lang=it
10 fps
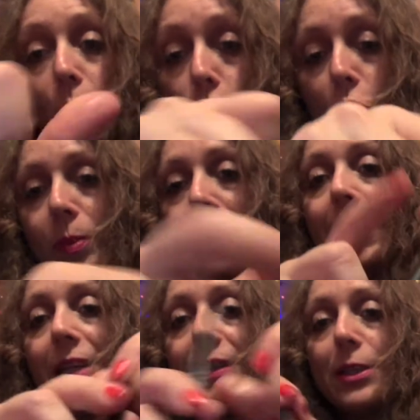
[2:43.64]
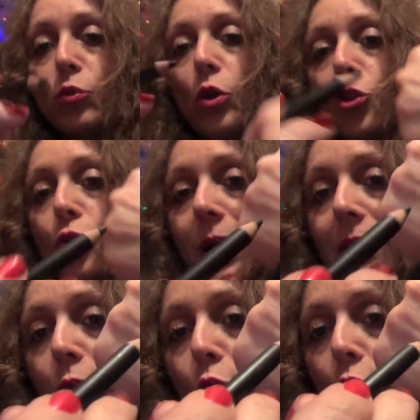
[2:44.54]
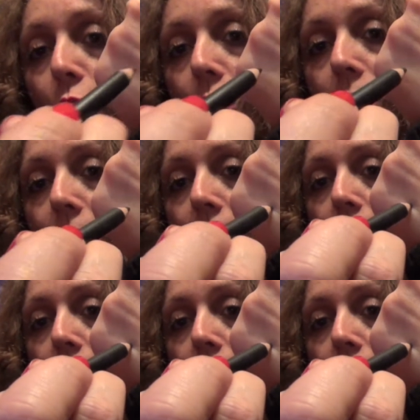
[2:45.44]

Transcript: morbida e ve la svuocio qua al volo